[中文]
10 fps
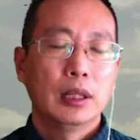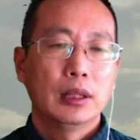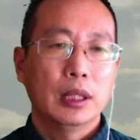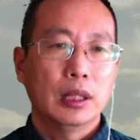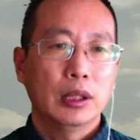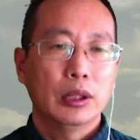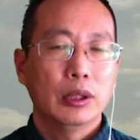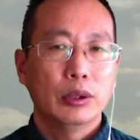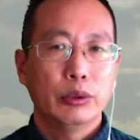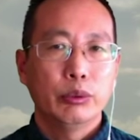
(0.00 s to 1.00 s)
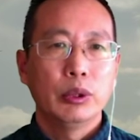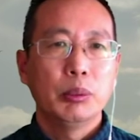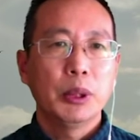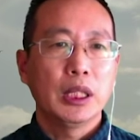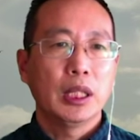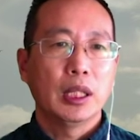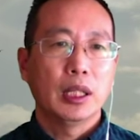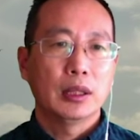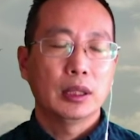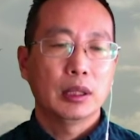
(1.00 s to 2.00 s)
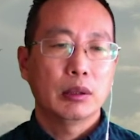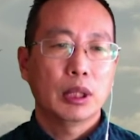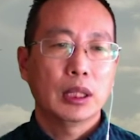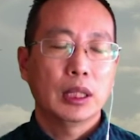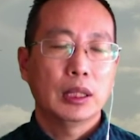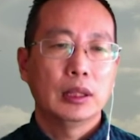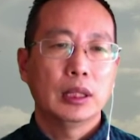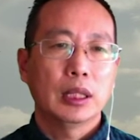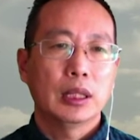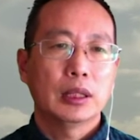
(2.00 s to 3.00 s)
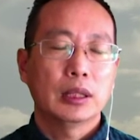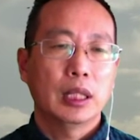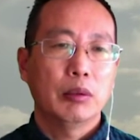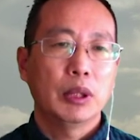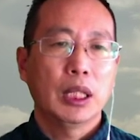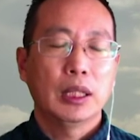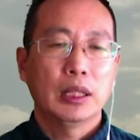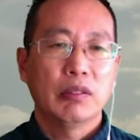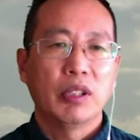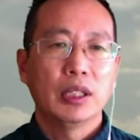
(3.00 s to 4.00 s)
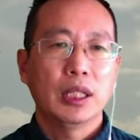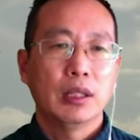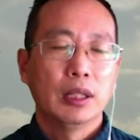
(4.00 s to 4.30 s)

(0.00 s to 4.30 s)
整个虚拟币啊这一块呢，应该是呢未来的一个方向。